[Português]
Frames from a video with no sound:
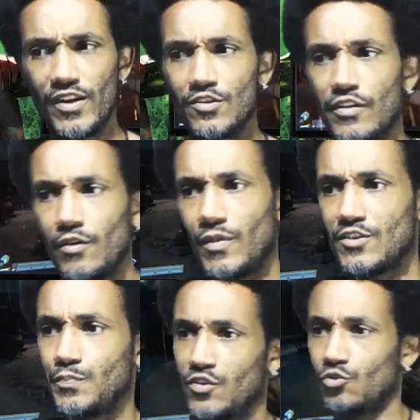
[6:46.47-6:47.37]
umas, né,
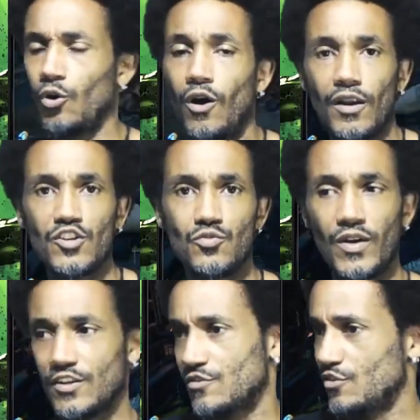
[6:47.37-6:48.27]
umas pistolas,
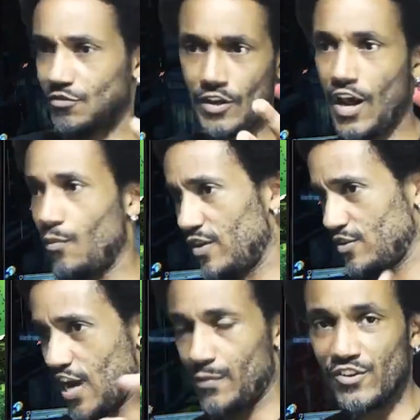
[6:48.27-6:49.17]
umas, sei lá,
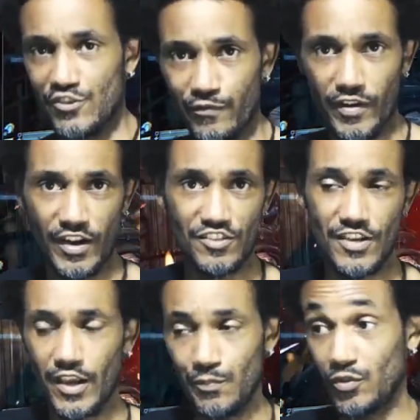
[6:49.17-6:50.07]
umas armas
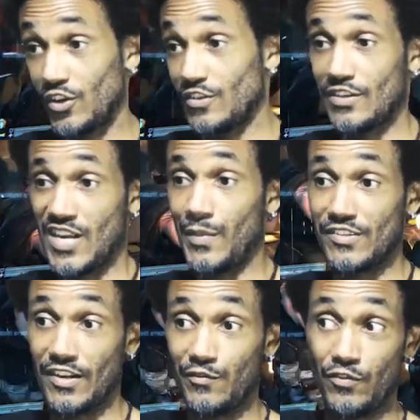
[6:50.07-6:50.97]
diferentes aí, porque essas
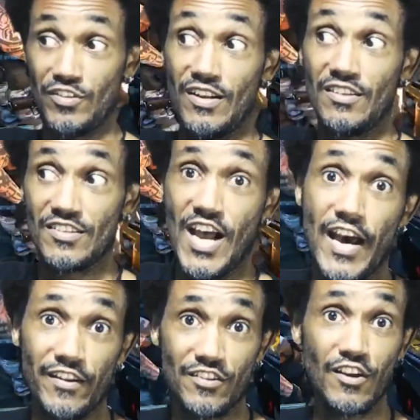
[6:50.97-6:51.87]
armas ainda vão ser
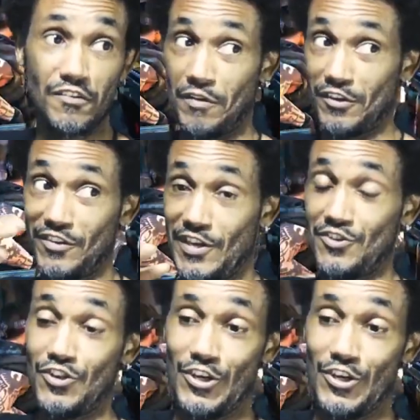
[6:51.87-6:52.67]
lançadas daqui 7